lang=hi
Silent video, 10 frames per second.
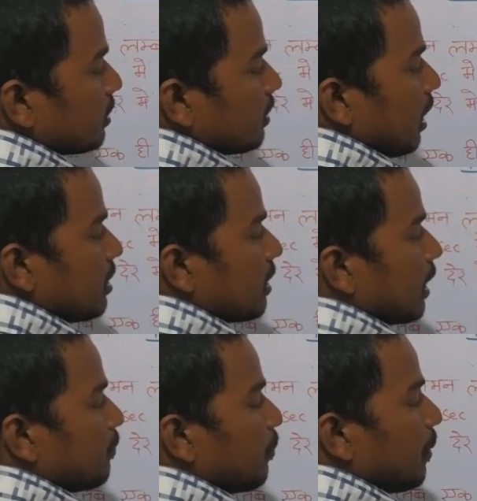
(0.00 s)
सात
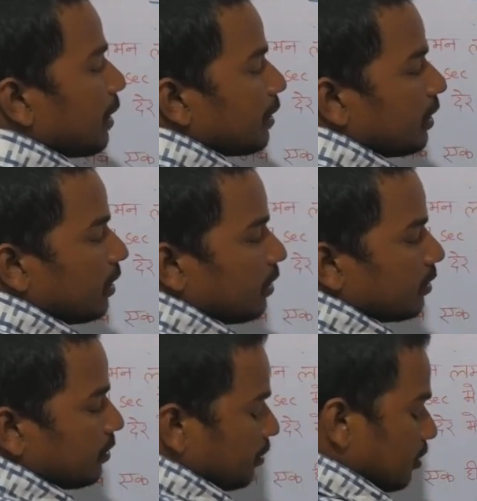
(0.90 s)
सेकेंड में पार किया
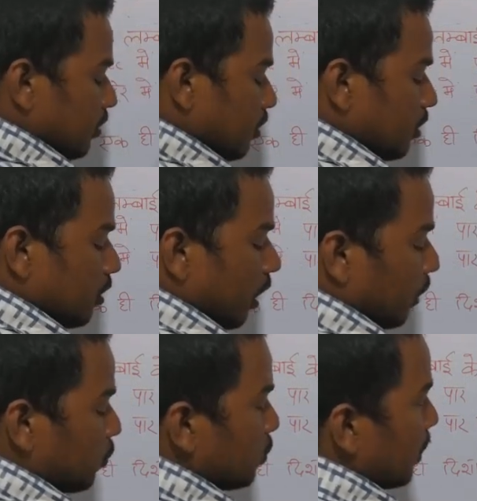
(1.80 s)

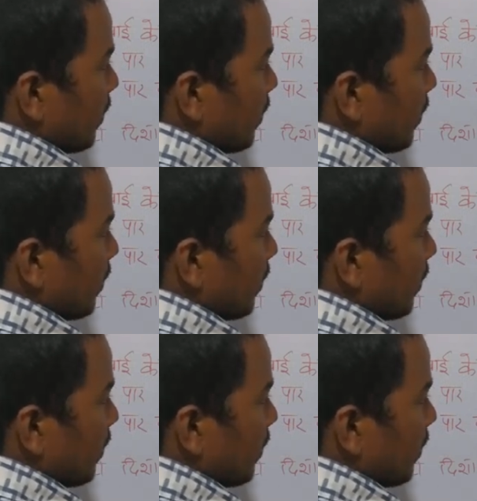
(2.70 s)
दूसरा